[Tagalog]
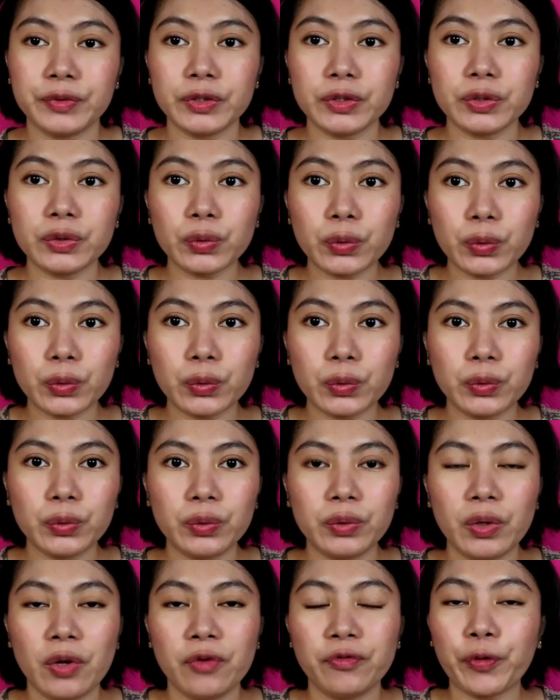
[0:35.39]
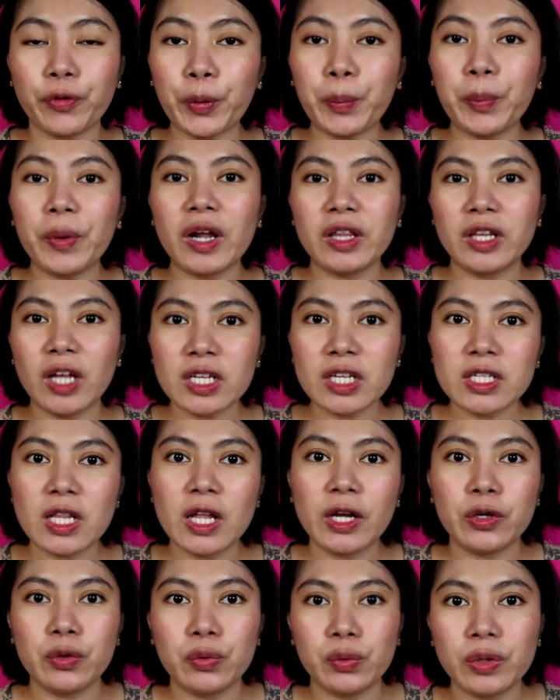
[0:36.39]
So, for products
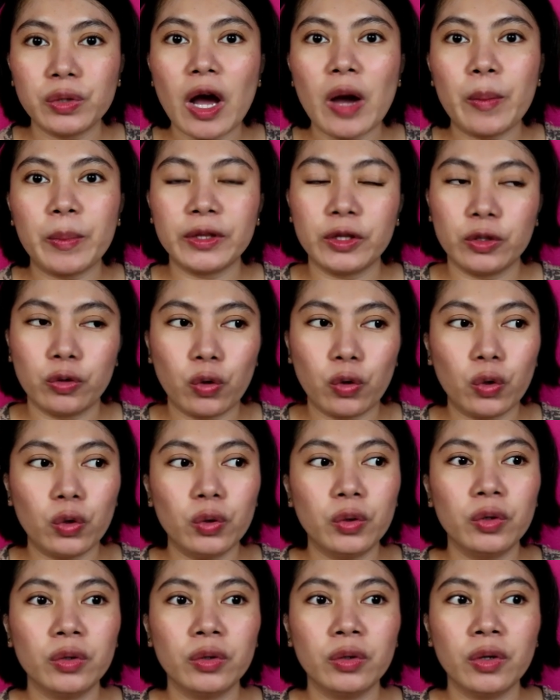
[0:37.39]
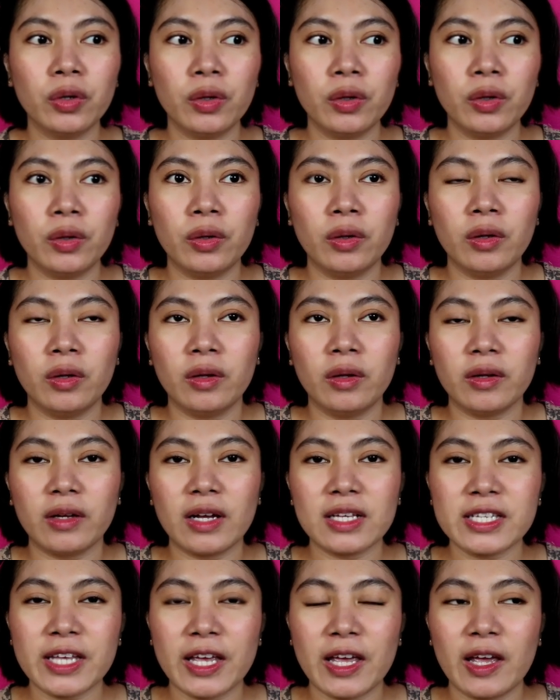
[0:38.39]
lang yung gamit ko
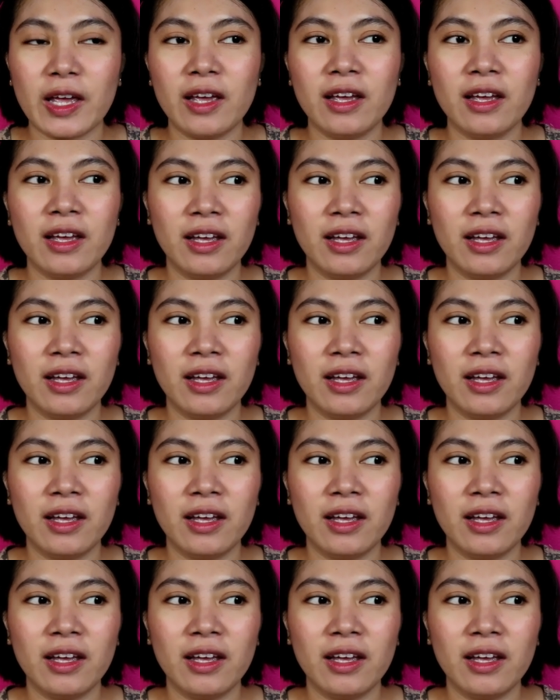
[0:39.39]
kasi